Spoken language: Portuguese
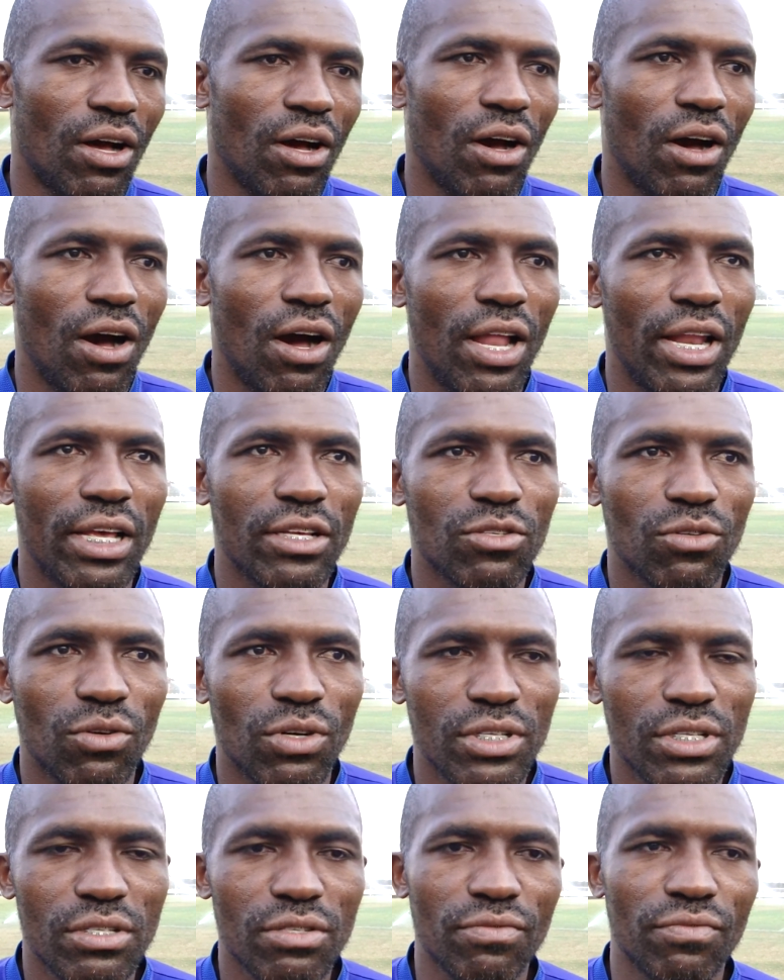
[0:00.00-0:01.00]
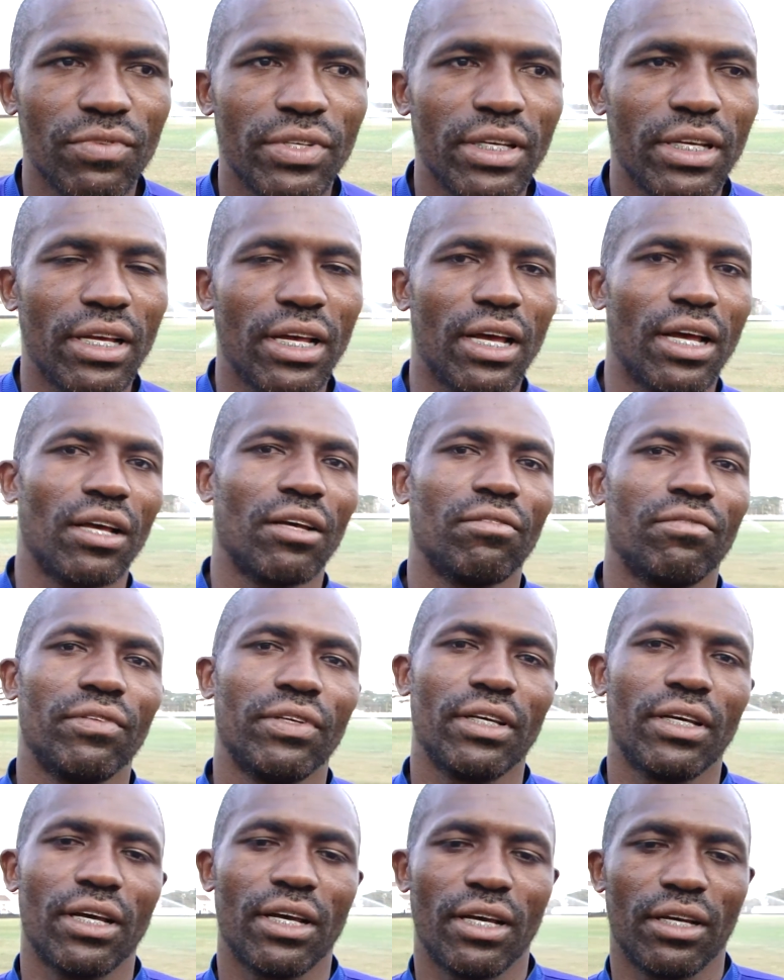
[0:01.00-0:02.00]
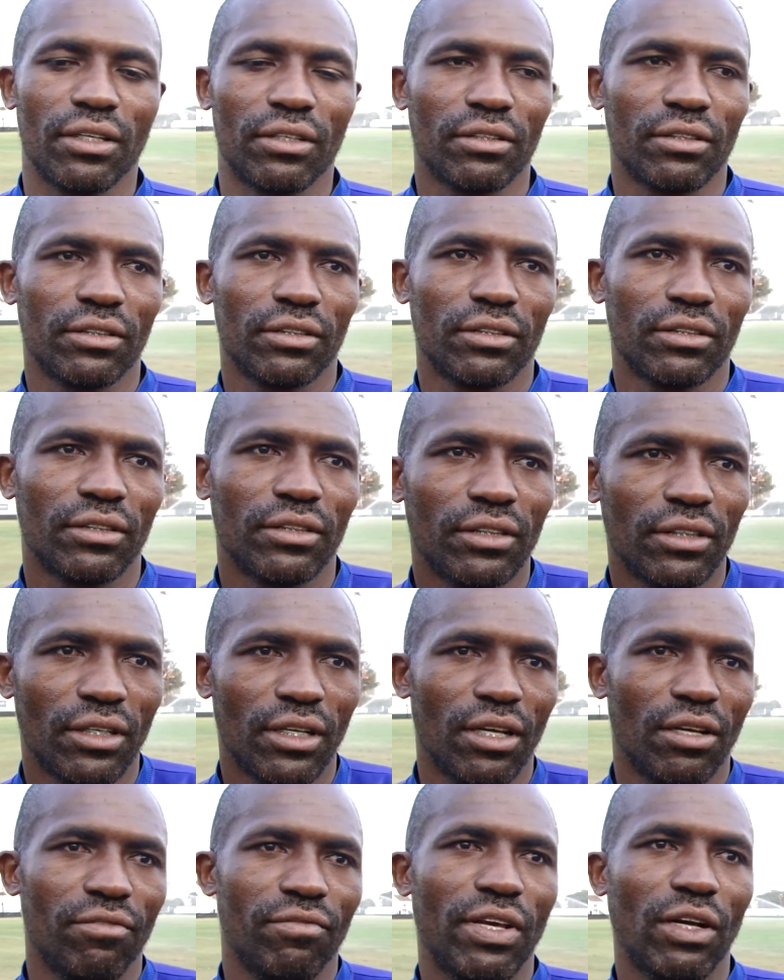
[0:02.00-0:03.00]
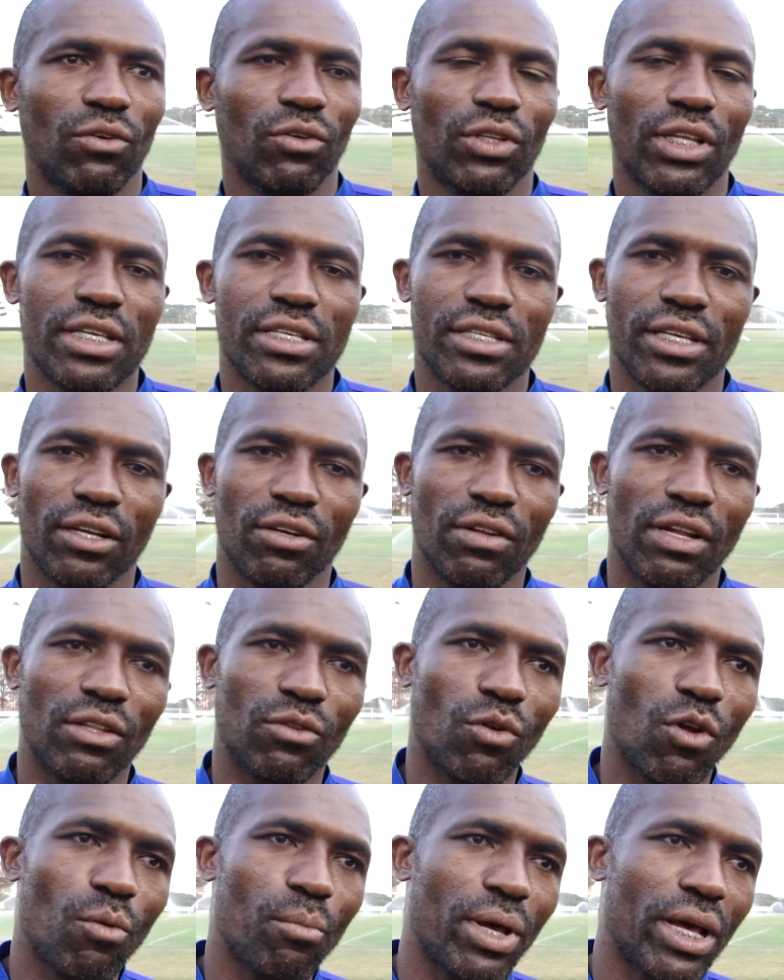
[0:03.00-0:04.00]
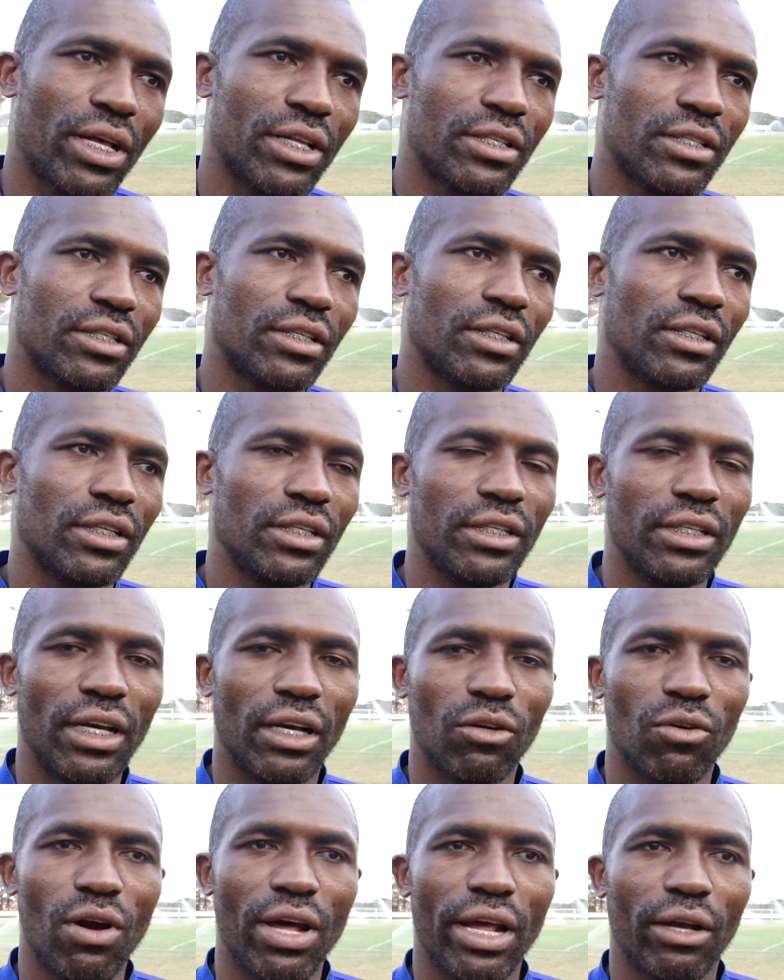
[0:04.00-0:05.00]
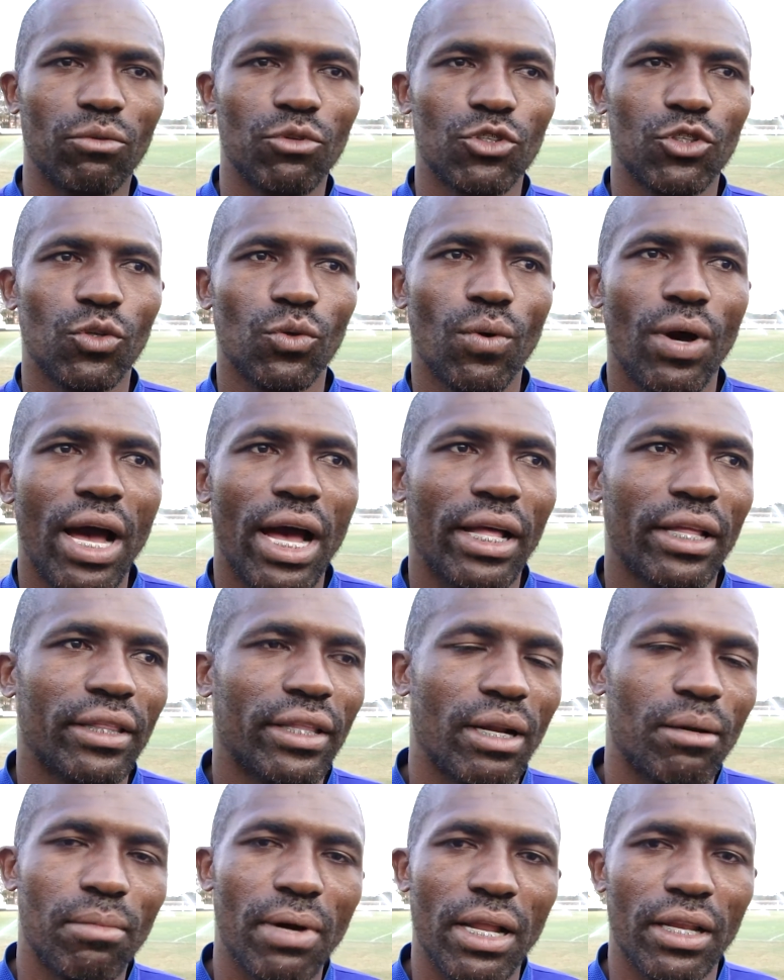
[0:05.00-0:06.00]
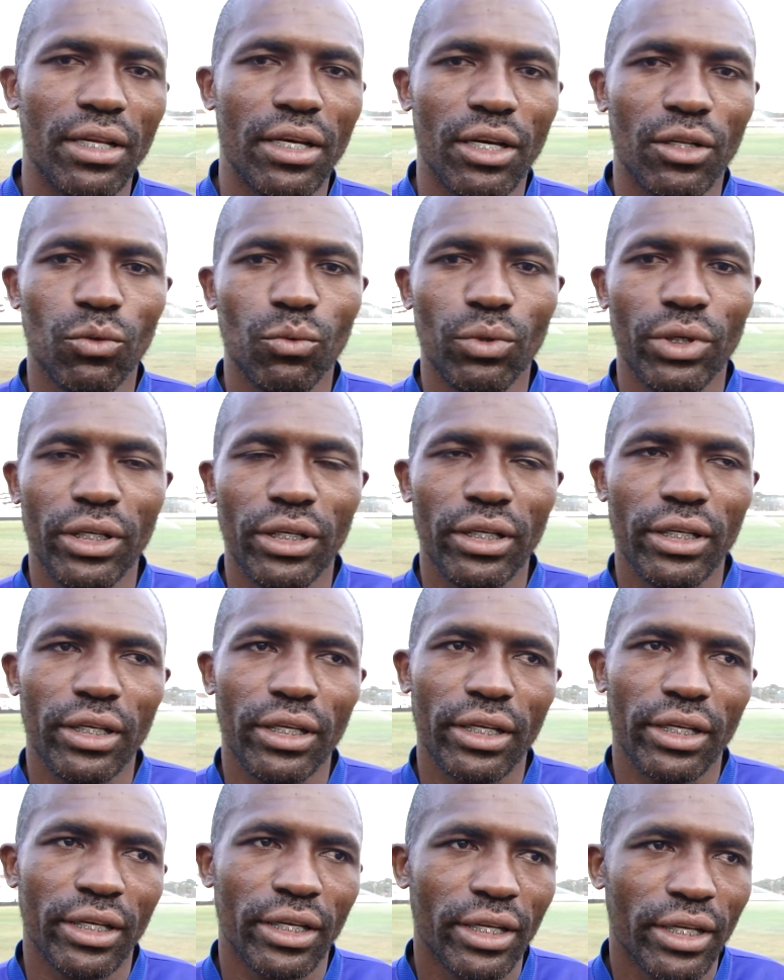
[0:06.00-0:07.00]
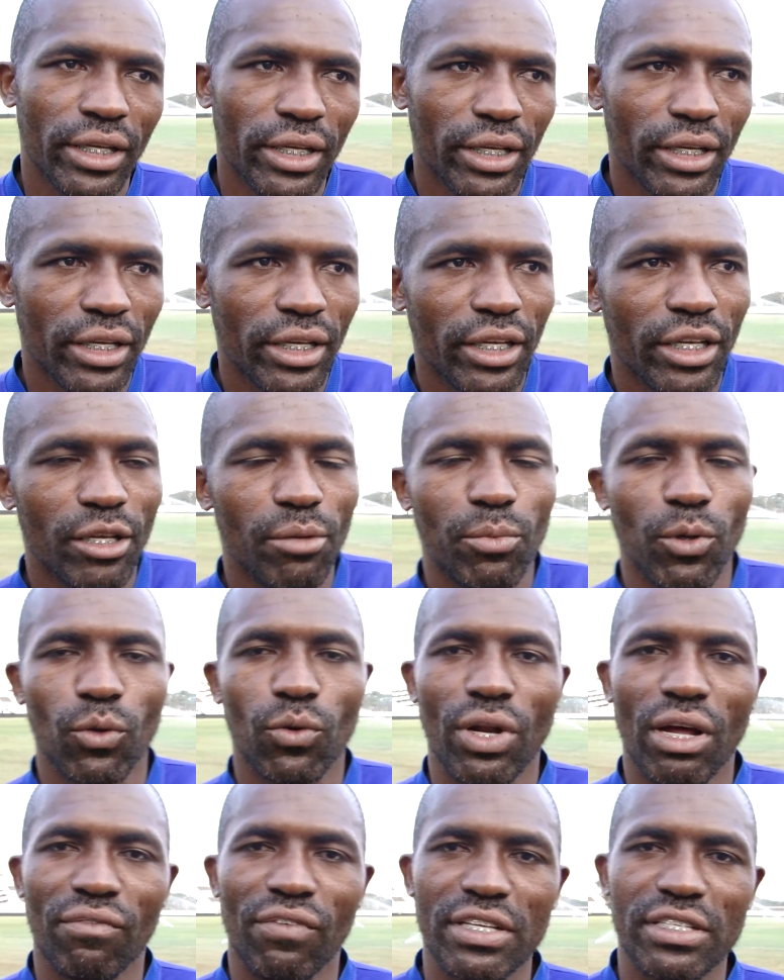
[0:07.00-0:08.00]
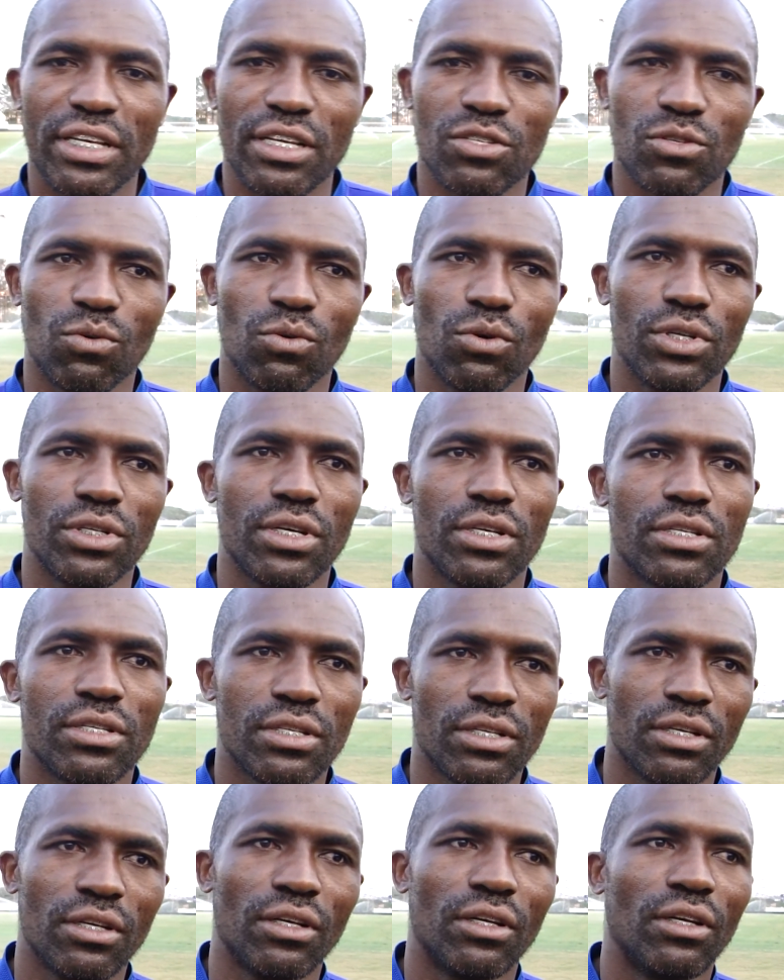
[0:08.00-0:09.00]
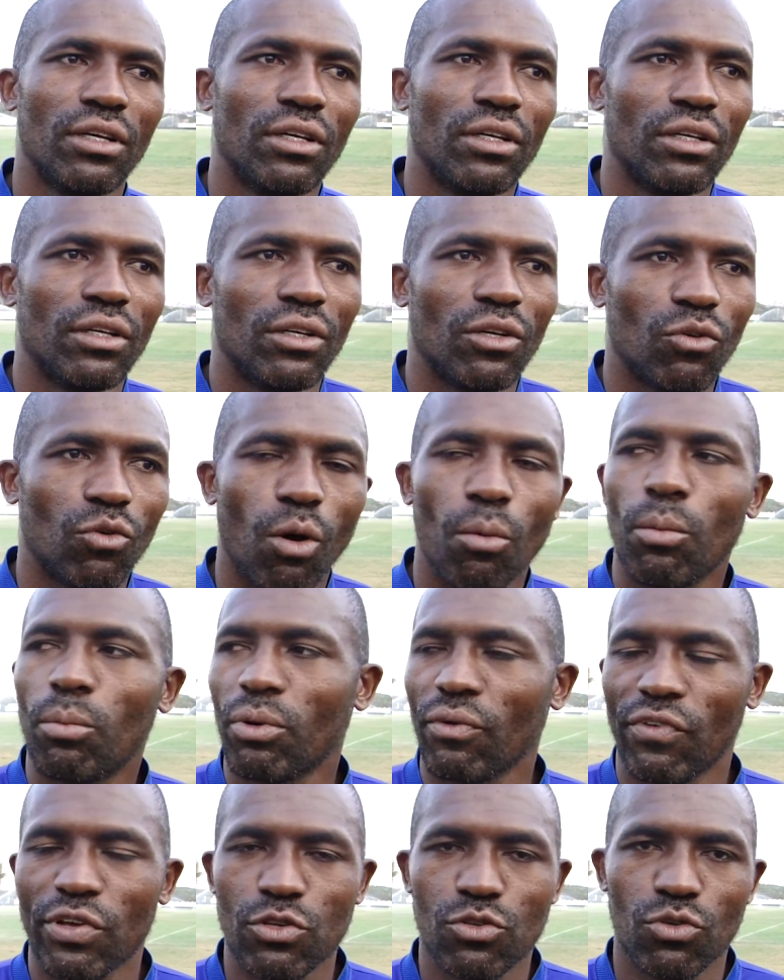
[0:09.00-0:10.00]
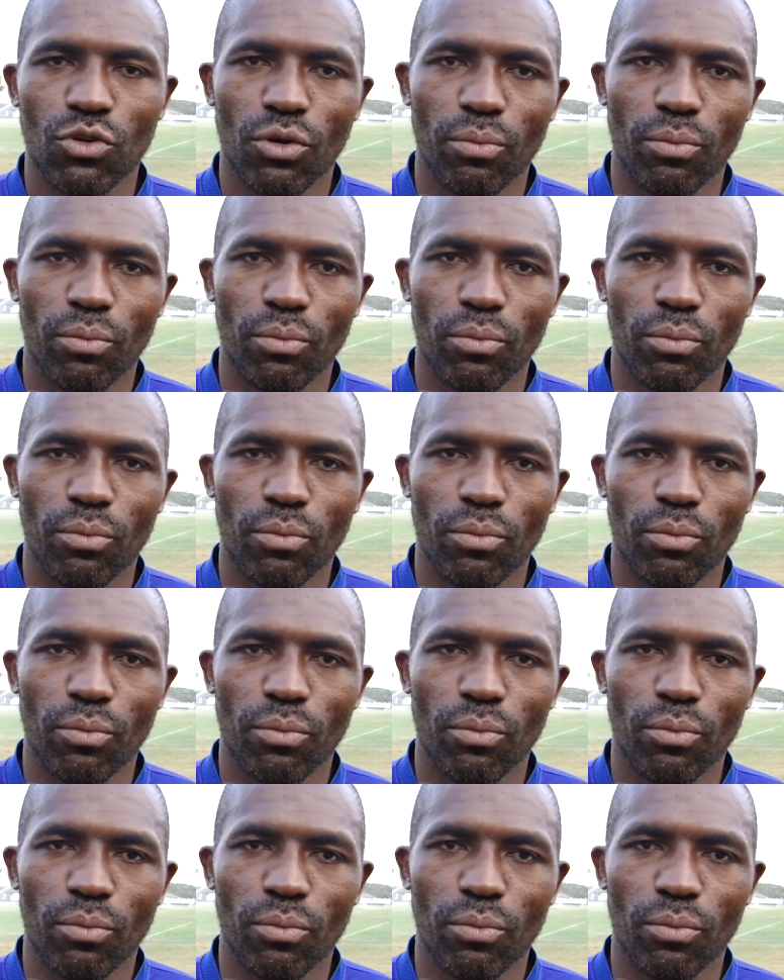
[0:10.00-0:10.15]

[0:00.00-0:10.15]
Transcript: Olha, as coisas vinha, vinha, vinha acontecendo naturalmente. E agora é continuar trabalhando e, e procurar fazer as coisas como o professor